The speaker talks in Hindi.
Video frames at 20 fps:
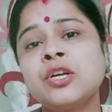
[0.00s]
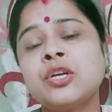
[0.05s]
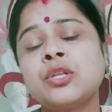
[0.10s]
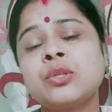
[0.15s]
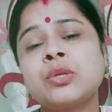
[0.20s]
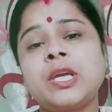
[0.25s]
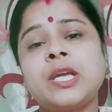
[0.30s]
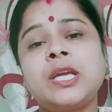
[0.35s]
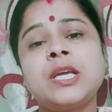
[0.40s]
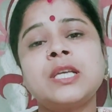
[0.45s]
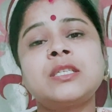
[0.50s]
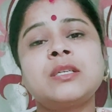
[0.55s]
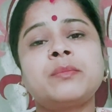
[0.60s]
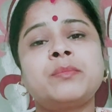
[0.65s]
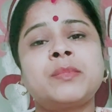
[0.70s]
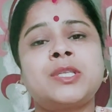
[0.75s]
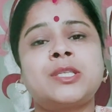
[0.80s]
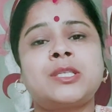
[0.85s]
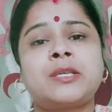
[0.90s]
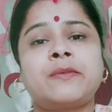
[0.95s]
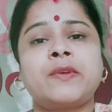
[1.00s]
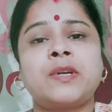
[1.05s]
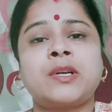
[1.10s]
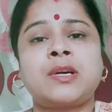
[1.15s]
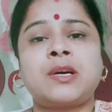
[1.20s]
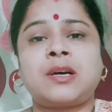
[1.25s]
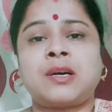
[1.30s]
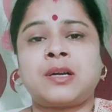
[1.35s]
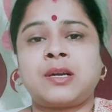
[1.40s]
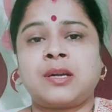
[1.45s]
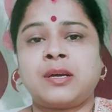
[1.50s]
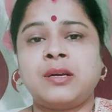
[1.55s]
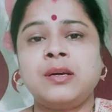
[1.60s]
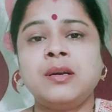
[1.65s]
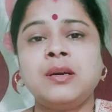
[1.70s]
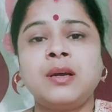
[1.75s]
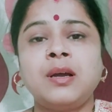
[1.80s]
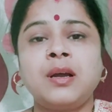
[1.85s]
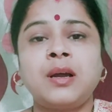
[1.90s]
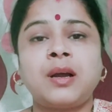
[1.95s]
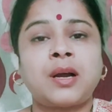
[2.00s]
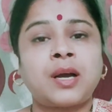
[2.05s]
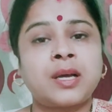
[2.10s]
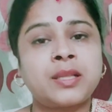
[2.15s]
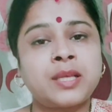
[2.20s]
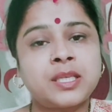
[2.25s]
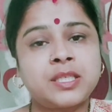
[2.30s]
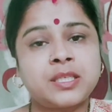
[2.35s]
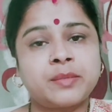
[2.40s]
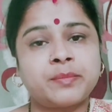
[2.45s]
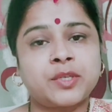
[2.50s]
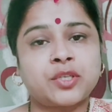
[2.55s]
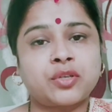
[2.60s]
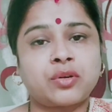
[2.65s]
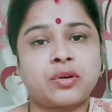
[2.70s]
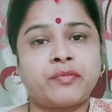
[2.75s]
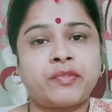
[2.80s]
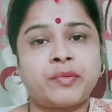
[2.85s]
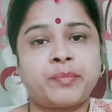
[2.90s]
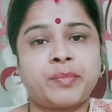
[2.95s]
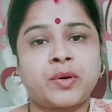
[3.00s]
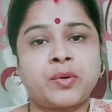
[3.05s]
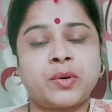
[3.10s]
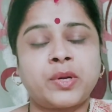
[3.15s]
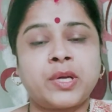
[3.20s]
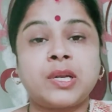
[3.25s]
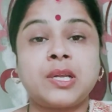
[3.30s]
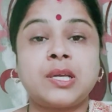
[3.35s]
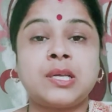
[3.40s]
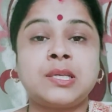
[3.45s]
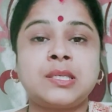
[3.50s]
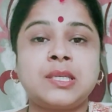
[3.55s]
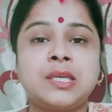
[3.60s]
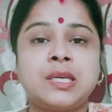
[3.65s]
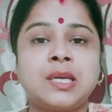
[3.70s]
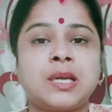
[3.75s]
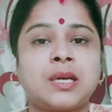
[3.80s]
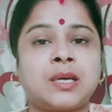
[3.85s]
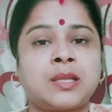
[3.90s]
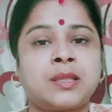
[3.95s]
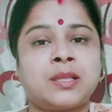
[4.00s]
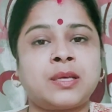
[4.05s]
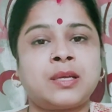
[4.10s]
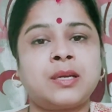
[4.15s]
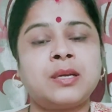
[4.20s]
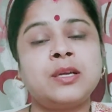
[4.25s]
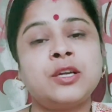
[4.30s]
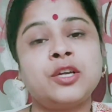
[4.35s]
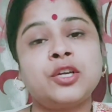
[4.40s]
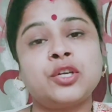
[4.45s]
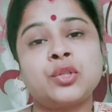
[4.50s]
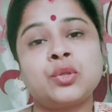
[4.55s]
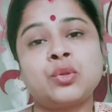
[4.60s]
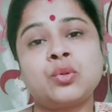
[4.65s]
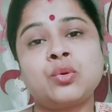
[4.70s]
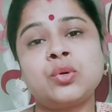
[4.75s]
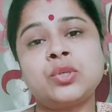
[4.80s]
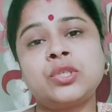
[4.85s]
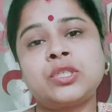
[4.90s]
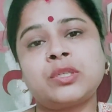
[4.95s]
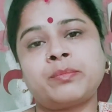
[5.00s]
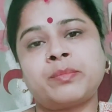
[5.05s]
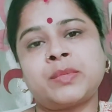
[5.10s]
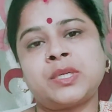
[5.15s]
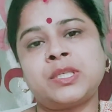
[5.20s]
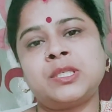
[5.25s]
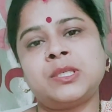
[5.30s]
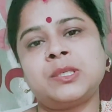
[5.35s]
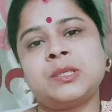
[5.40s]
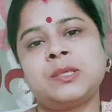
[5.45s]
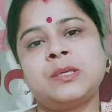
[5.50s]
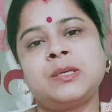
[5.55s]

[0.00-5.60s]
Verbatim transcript: तो एक चम्मच चावल का आटा आधा चम्मच कॉफ़ी पाउडर इसी के अंदर दो चम्मच